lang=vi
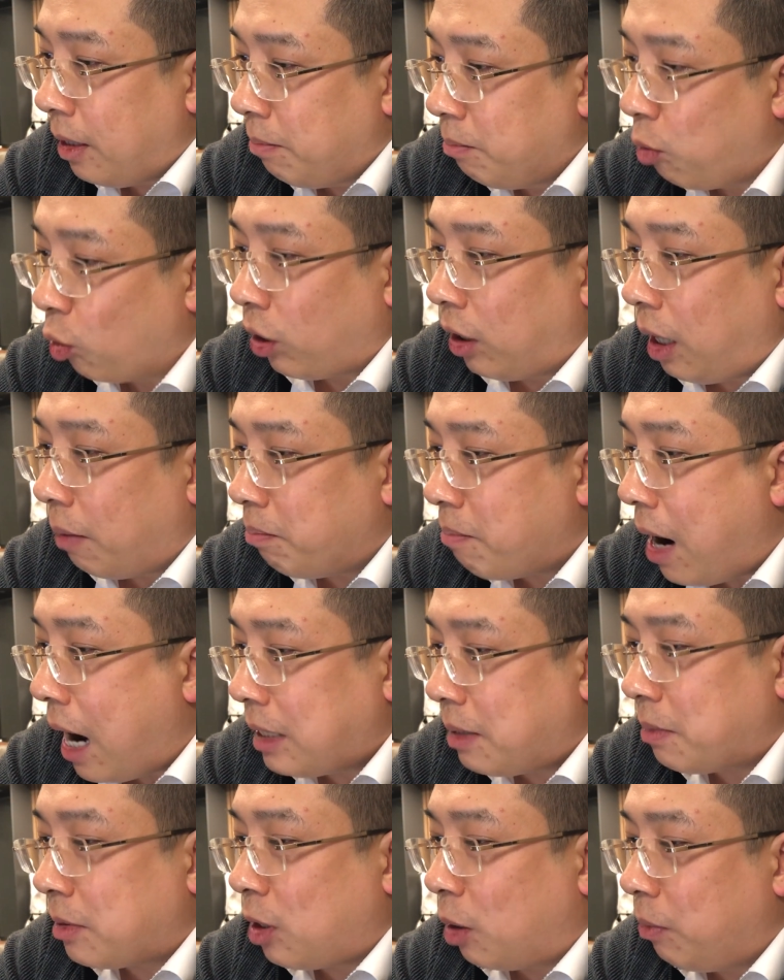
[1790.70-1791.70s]
một năm
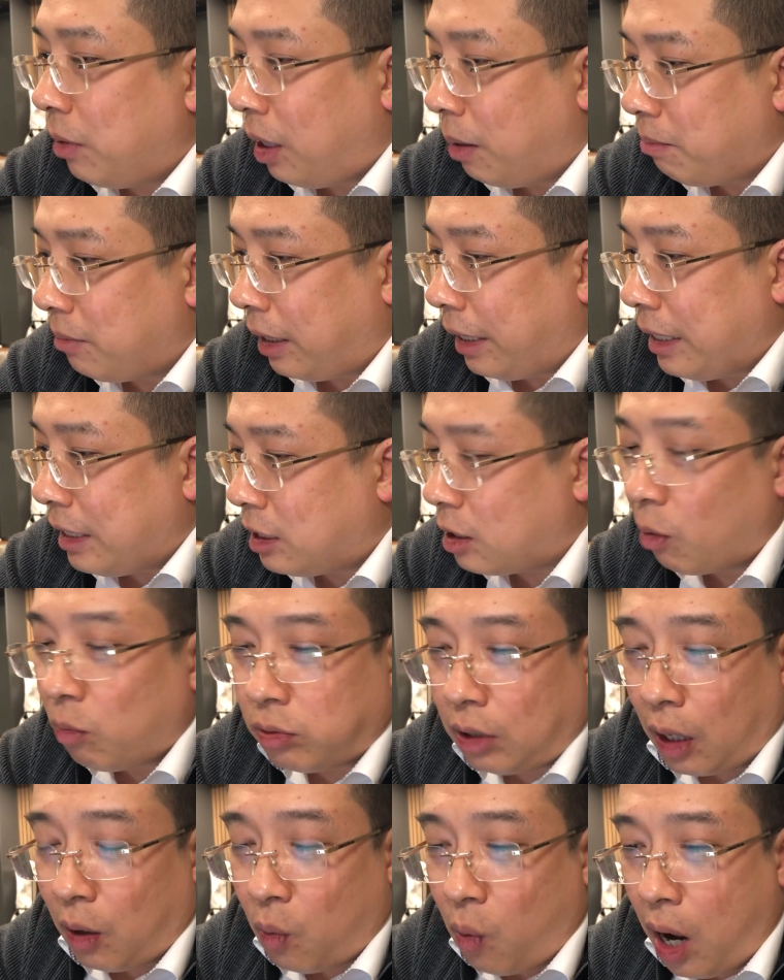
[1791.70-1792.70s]
365 ngày chồng
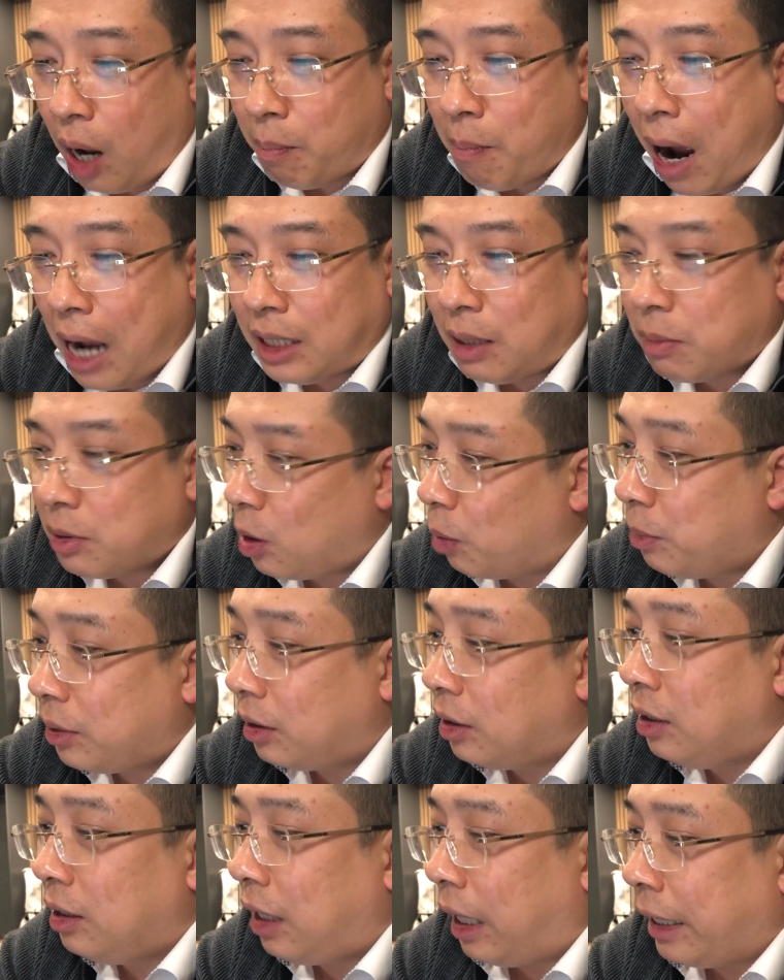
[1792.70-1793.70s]
tặng hoa
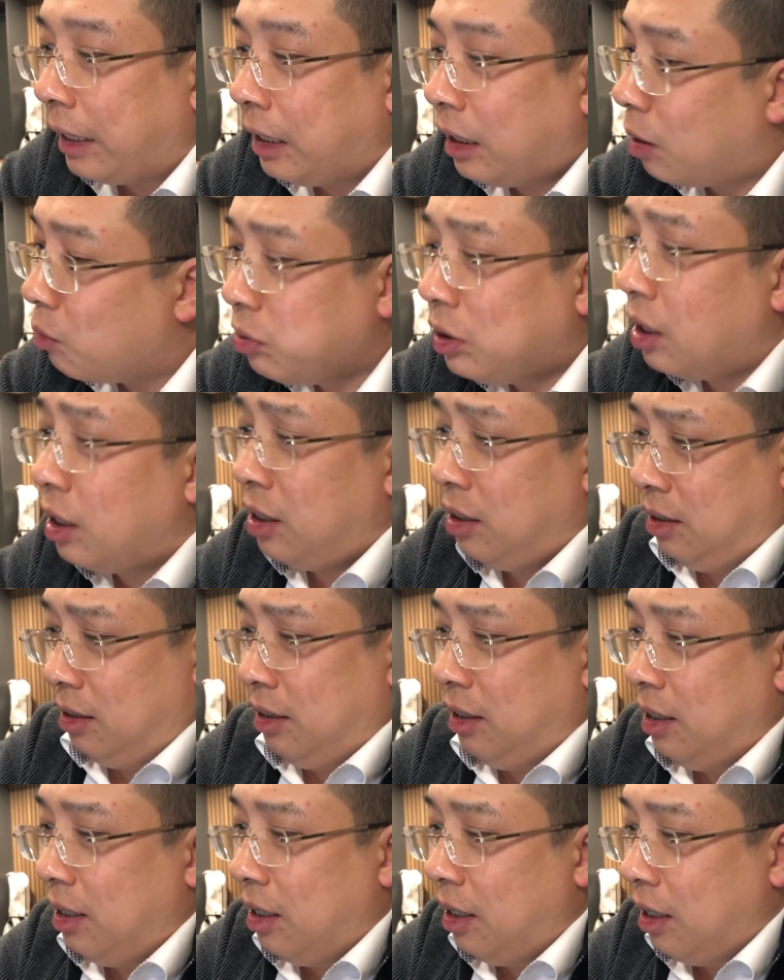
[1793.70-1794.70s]
364 ngày không nhớ
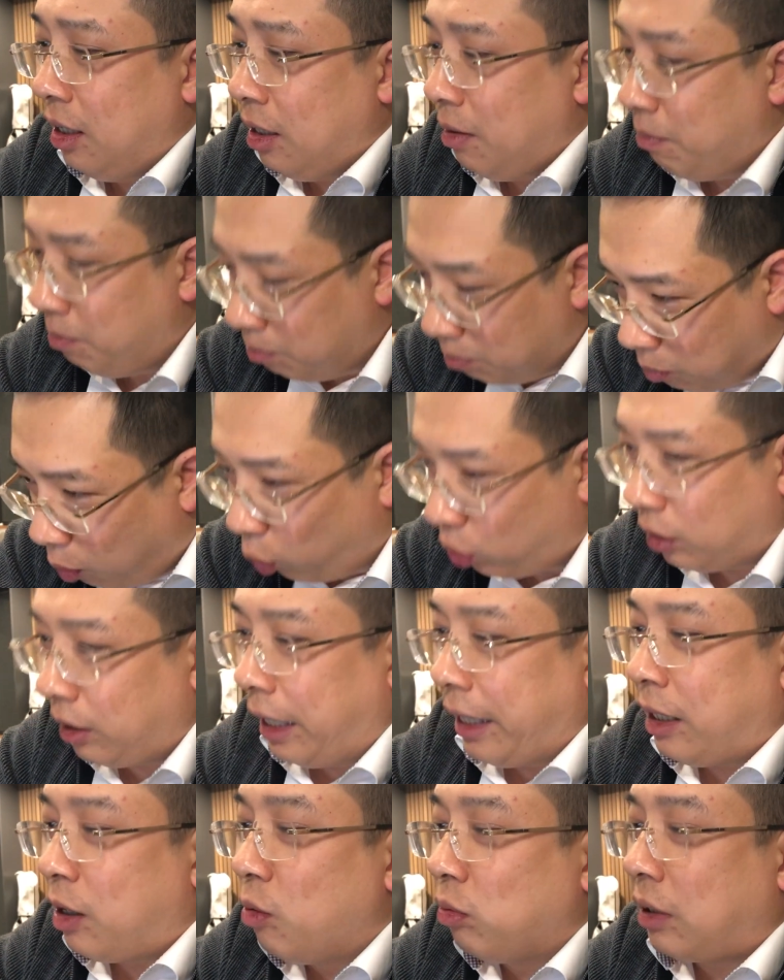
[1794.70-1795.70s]
một
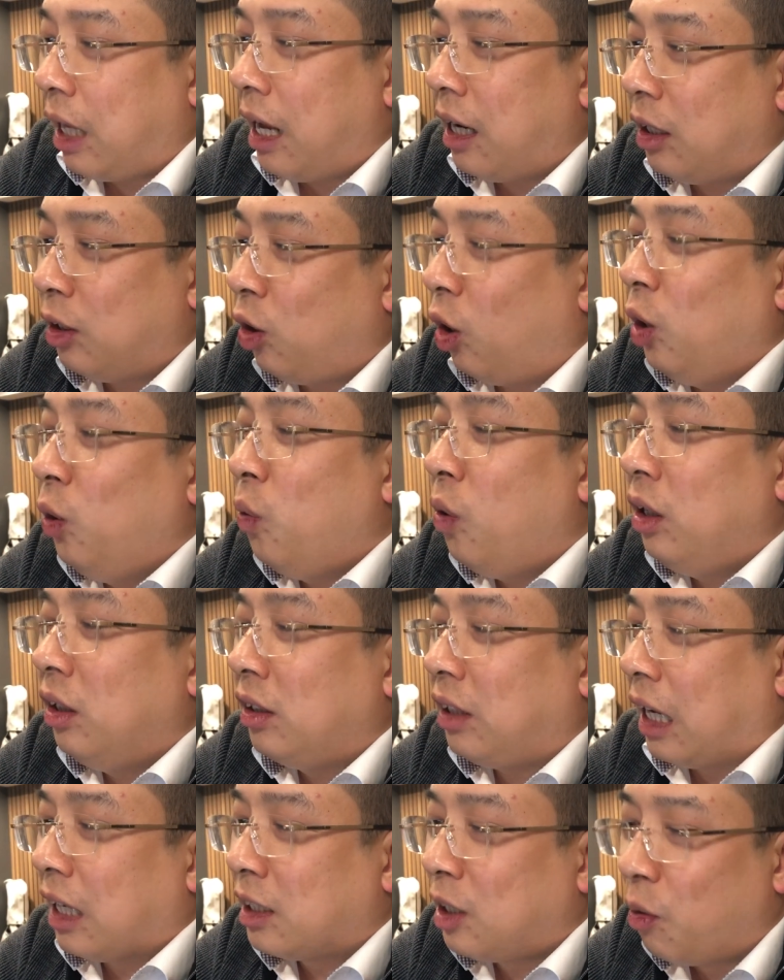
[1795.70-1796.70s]
ngày không tặng nói luôn
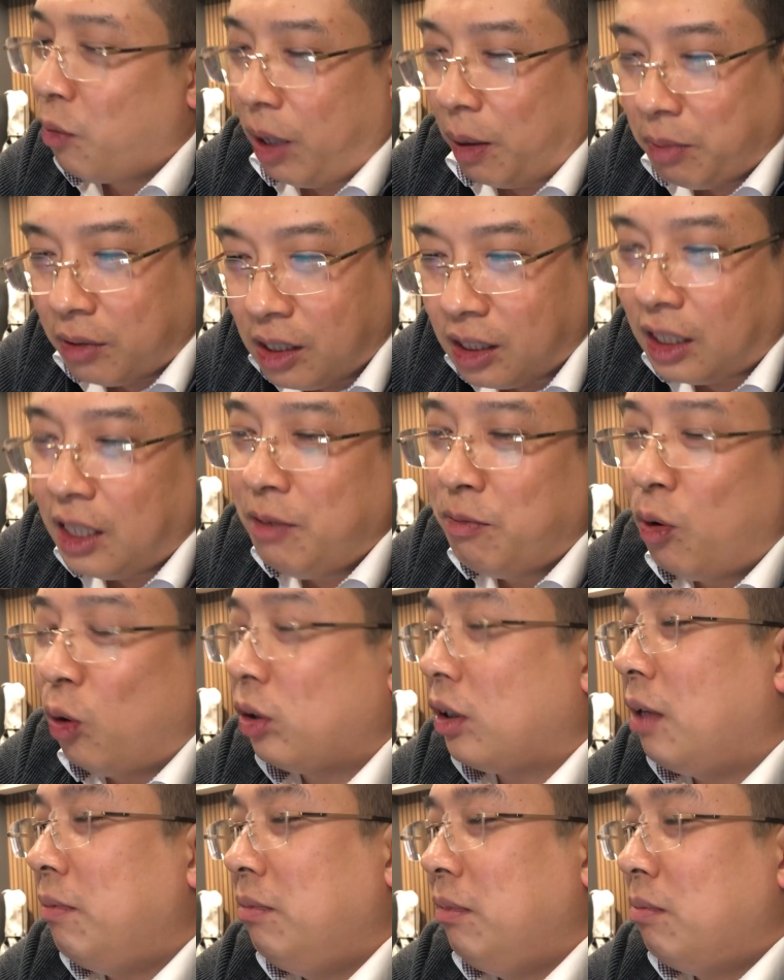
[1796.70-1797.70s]
thằng chồng em cực kỳ vô
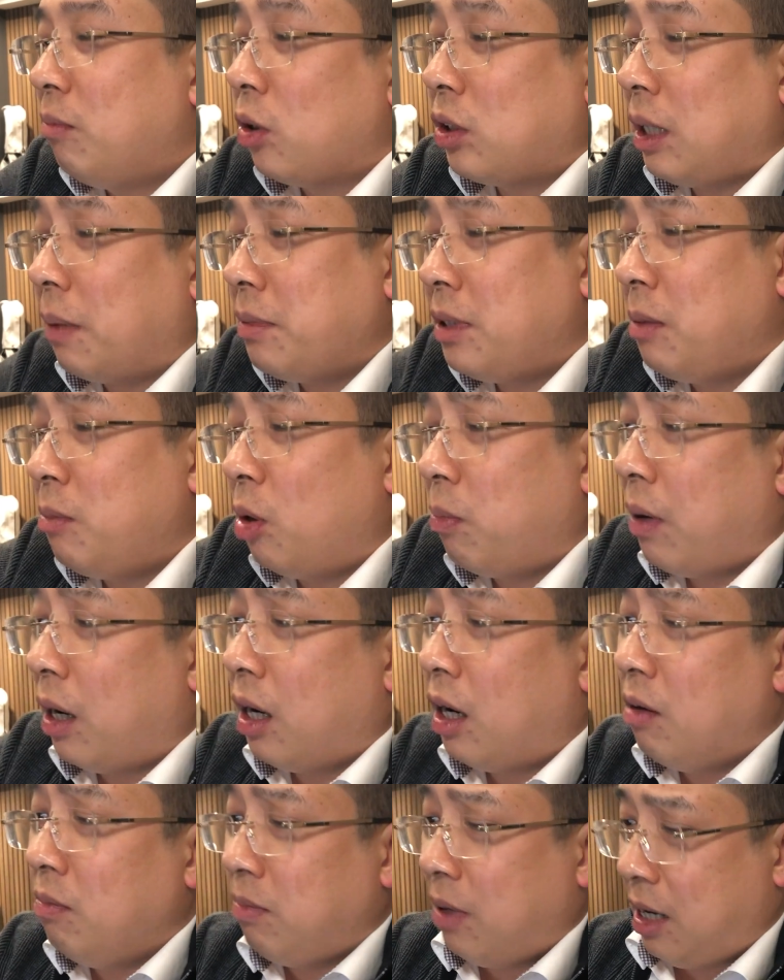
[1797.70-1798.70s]
tâm 100 trừ 1 bằng
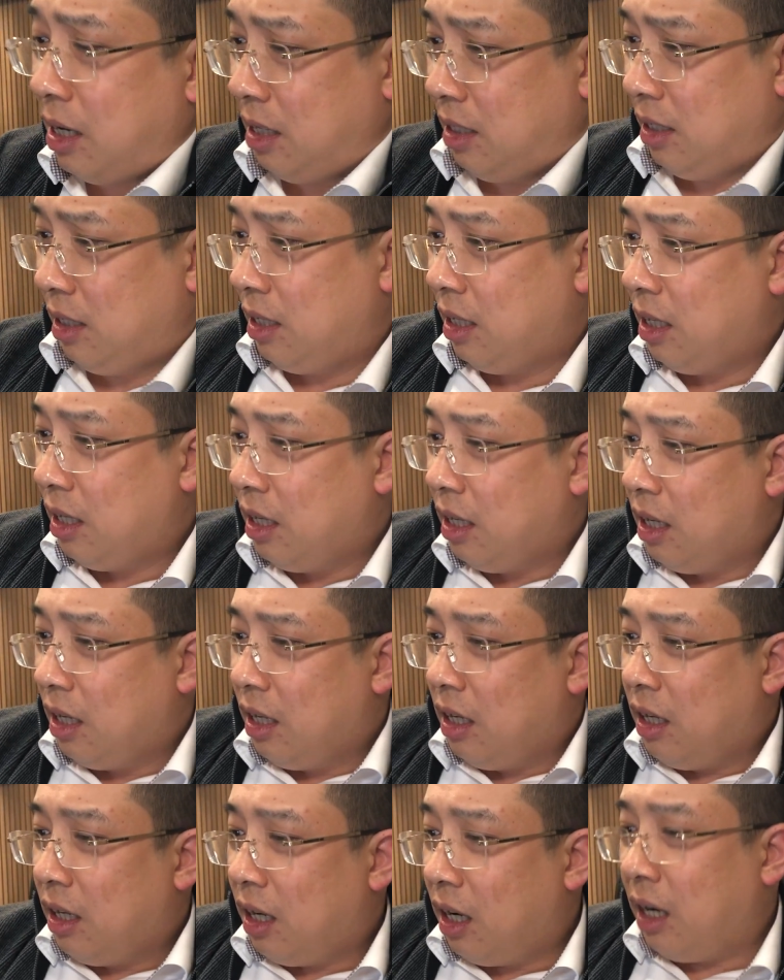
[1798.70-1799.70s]
không mà
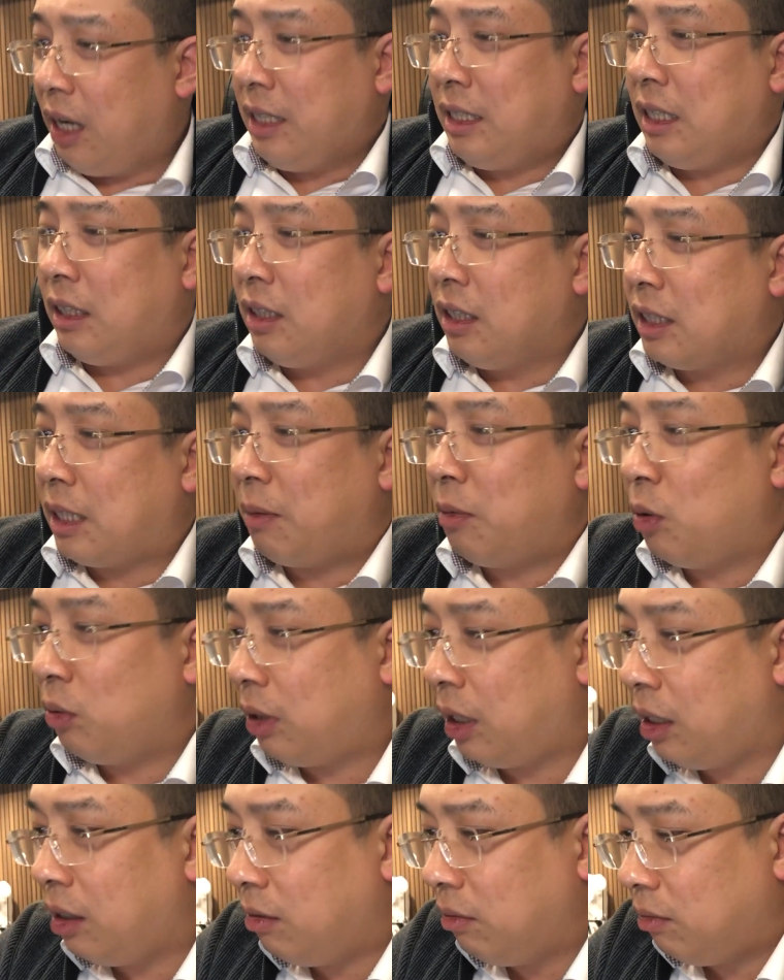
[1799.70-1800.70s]
ờ, anh chị thử xem đúng
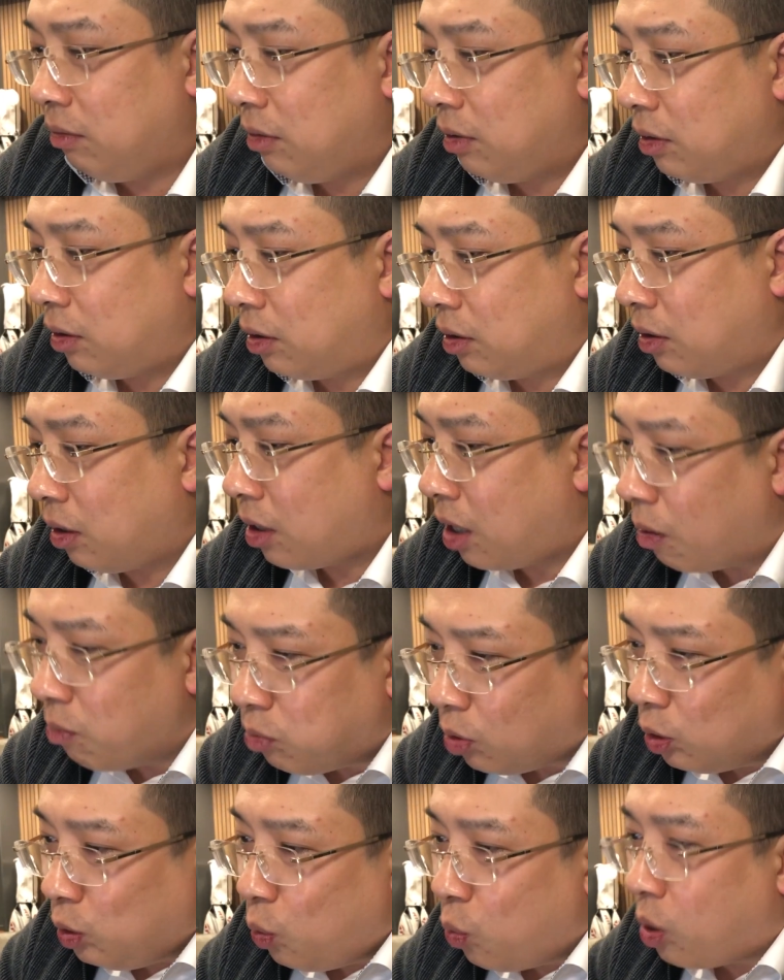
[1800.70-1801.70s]
thế không tôi không
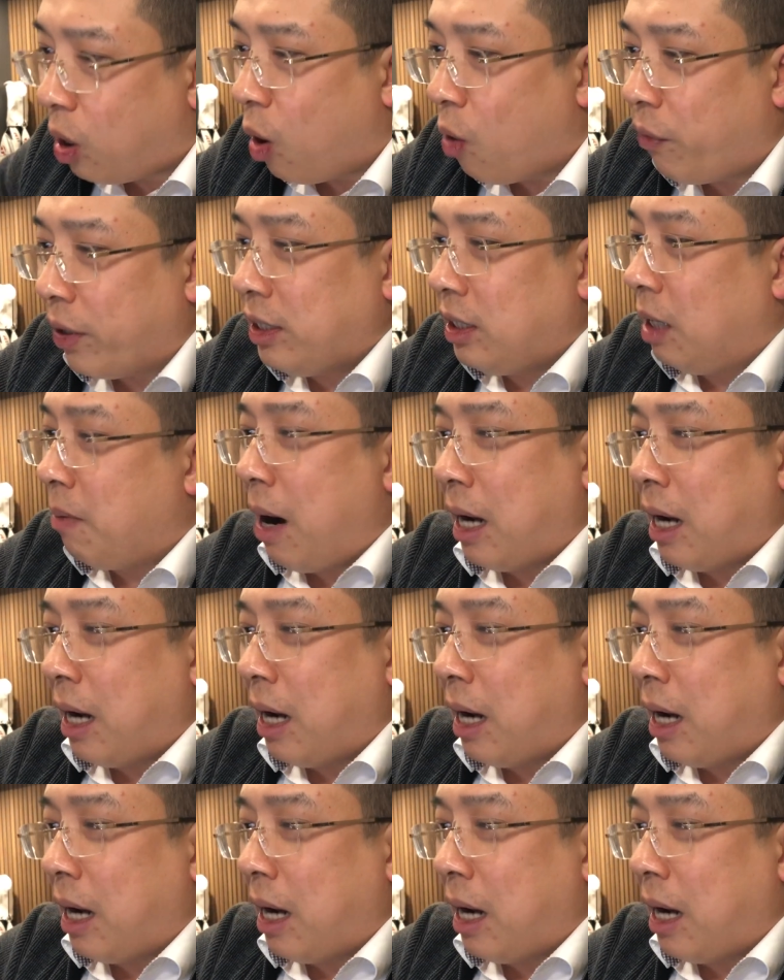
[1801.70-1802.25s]
có nhu cầu phải nhớ